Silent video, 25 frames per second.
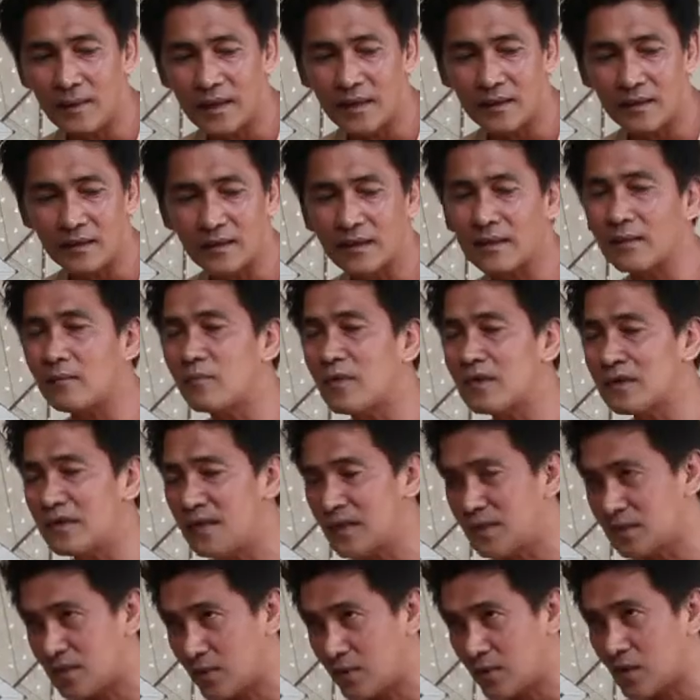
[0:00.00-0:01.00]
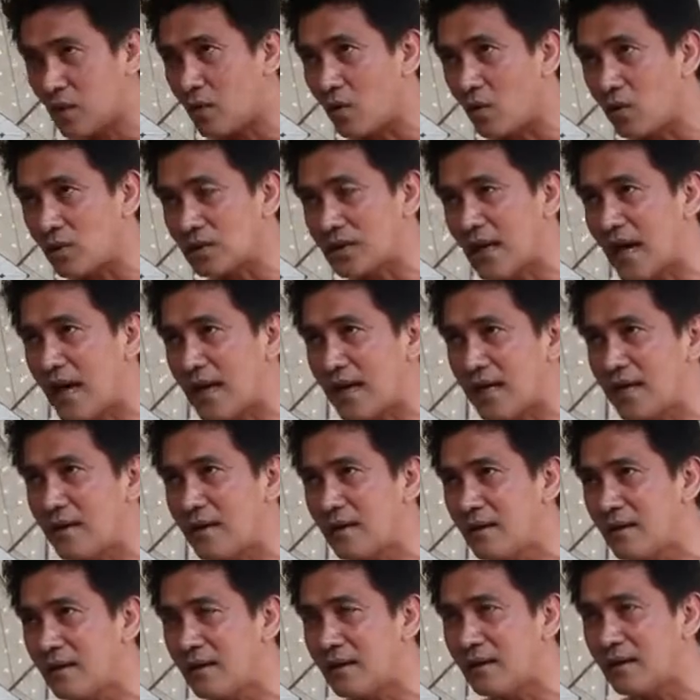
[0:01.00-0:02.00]
เป็นวิถีชีวิตของคนไทย
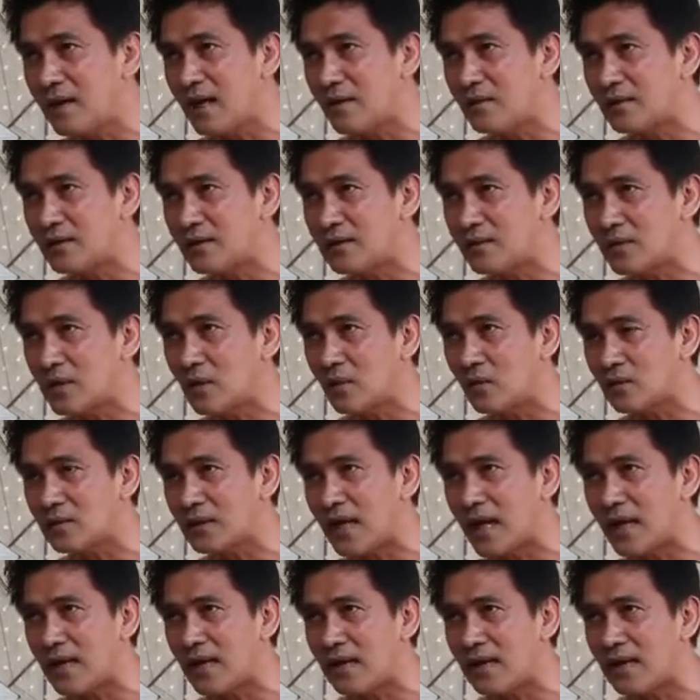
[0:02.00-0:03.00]
นะวิถีชีวิตของคนไทย